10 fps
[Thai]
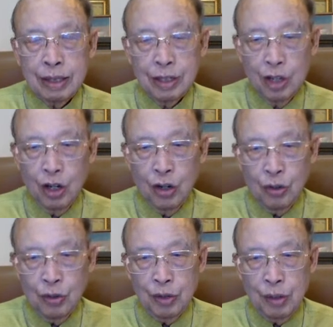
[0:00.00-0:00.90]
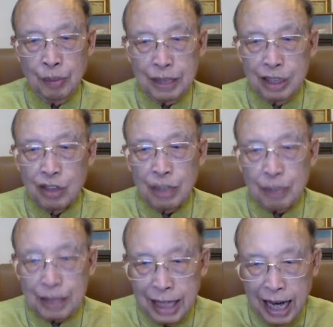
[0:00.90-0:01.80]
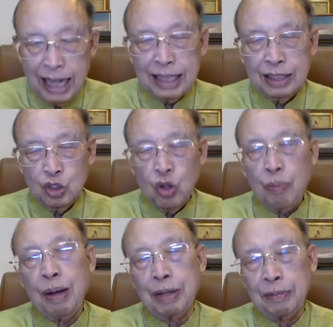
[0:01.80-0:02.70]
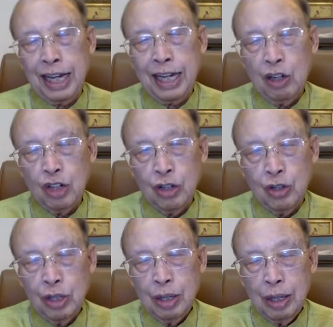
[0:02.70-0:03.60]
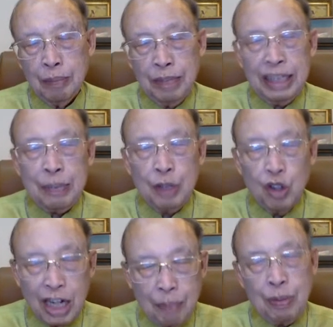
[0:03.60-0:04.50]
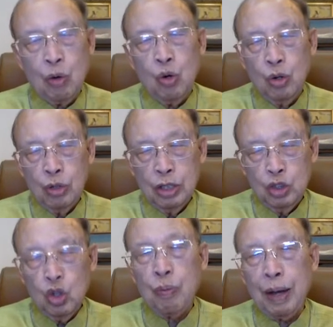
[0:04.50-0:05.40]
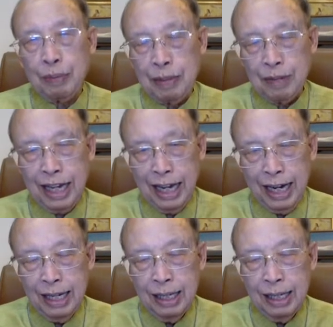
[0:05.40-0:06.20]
เนาะพระเจ้าได้ประทานสุขภาพเข้มแข็งให้เราแล้ว มีแต่ พี่น้องหลับเอา สุขภาพเข้มแข็ง